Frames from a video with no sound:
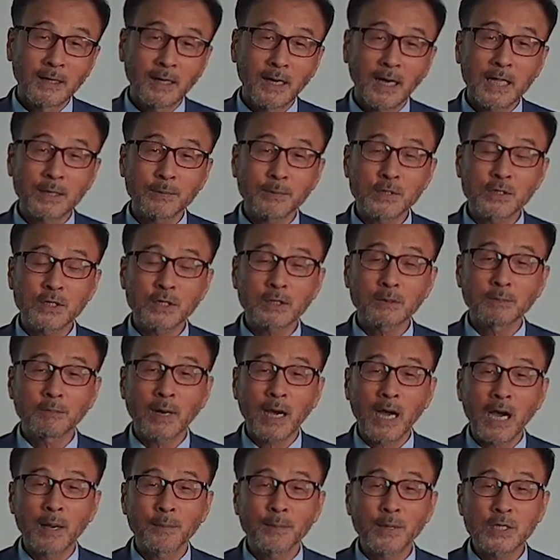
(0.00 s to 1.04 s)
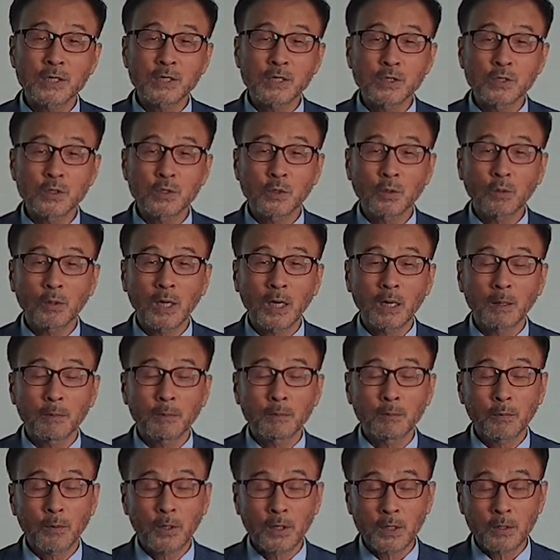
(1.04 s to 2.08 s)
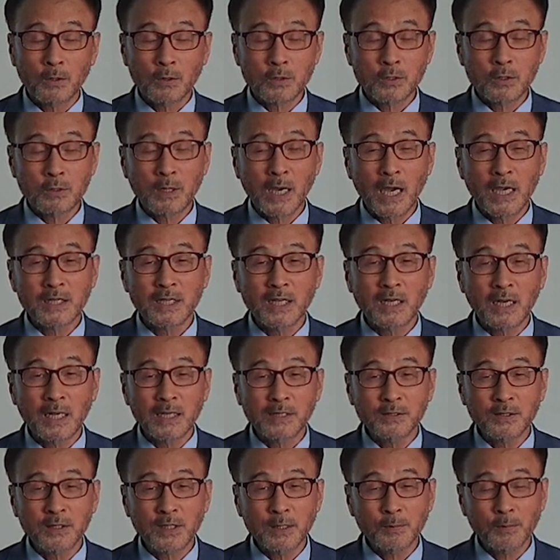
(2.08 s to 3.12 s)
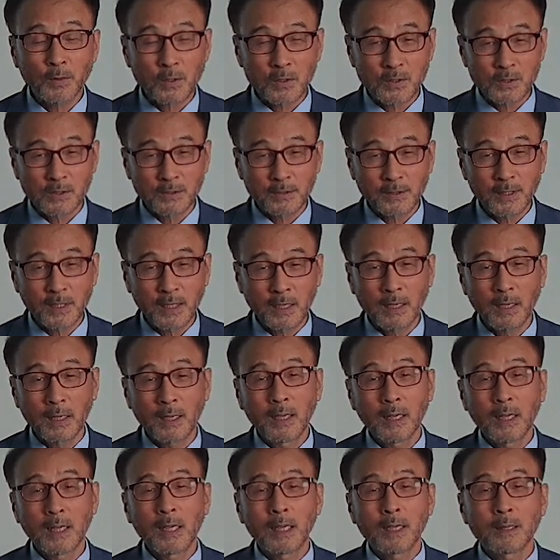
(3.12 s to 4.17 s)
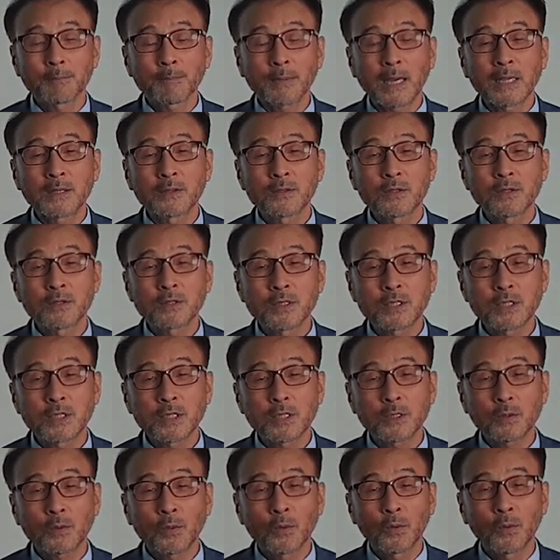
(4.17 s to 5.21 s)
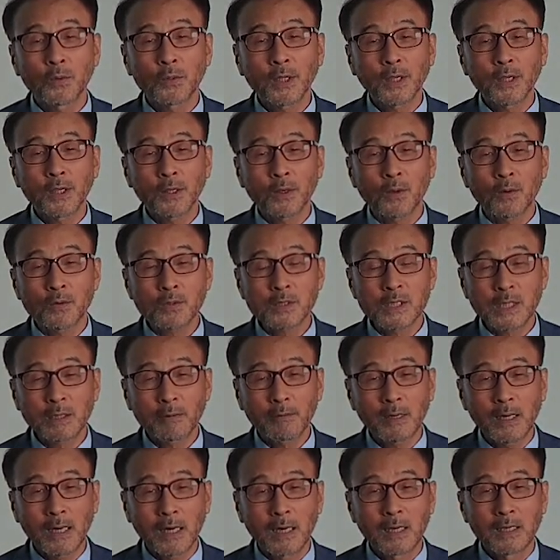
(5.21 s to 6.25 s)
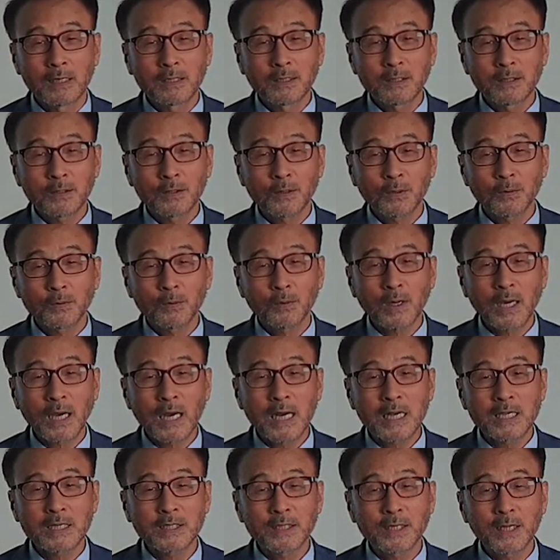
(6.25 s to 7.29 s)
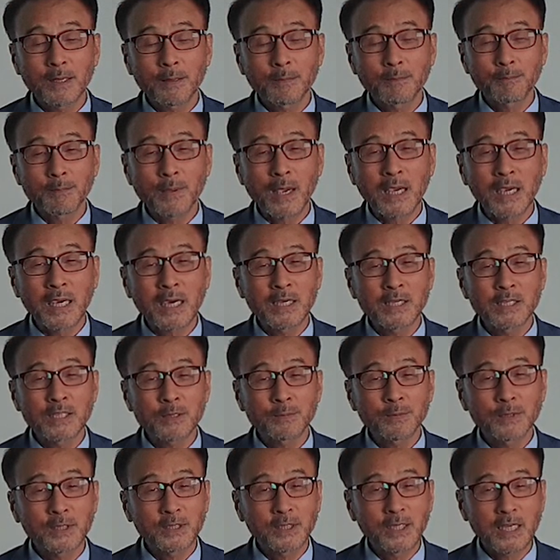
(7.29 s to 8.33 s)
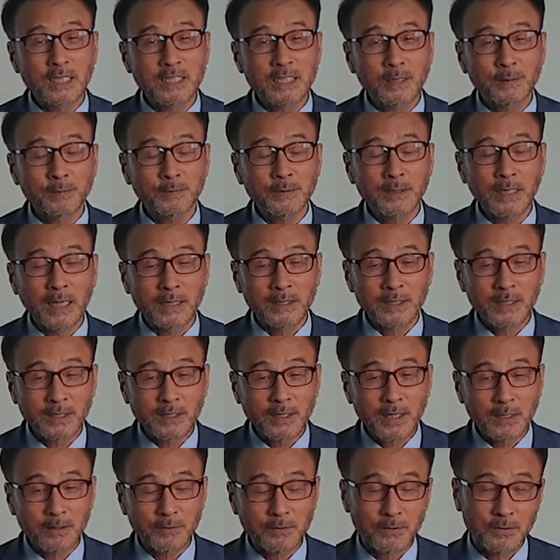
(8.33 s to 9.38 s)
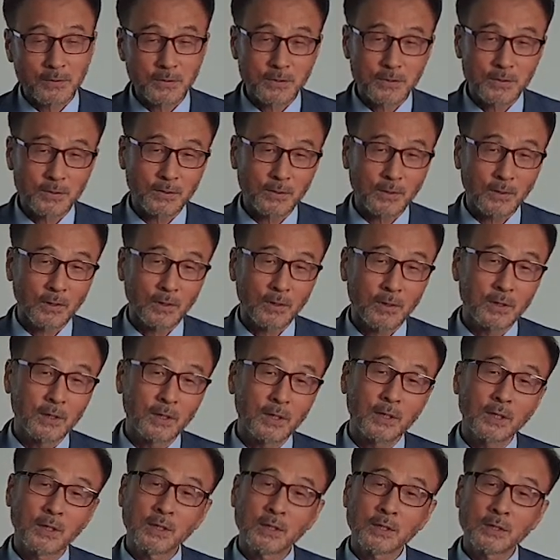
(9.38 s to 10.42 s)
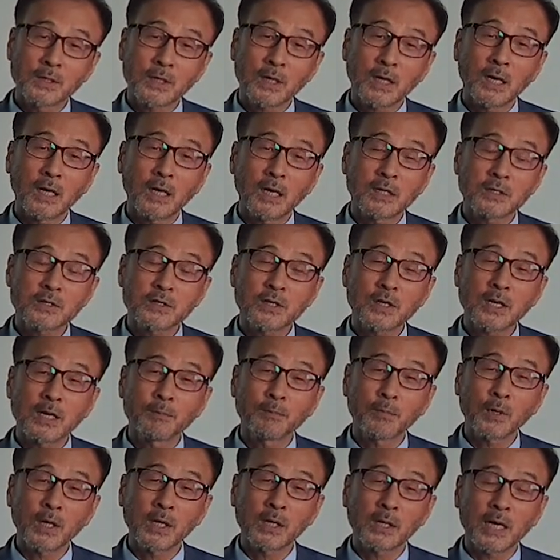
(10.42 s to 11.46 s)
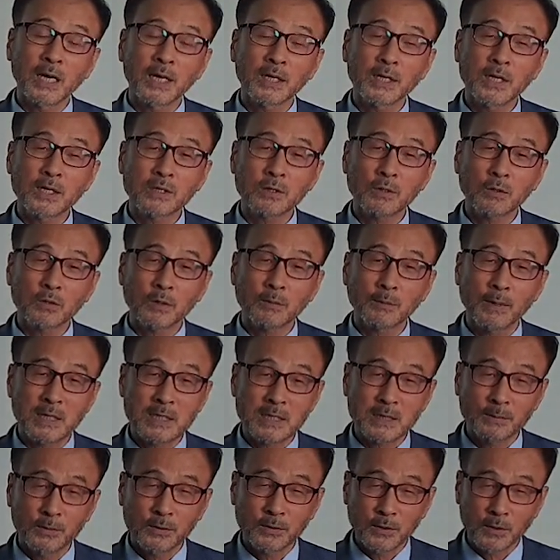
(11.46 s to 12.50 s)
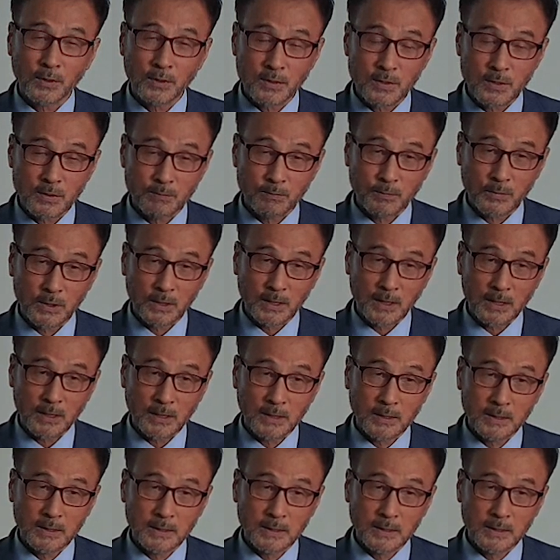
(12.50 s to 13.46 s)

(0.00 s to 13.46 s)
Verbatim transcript: 아니면 지금 아베 신조와 버리는 것처럼 한일 갈등이 벌어질 때 반드시 고대 역사와 그리고 한일의 메커니즘을 이해하지않으면안 된다는 것이죠. 제가 지난번에 강의에서 또 말씀을 드렸습니다.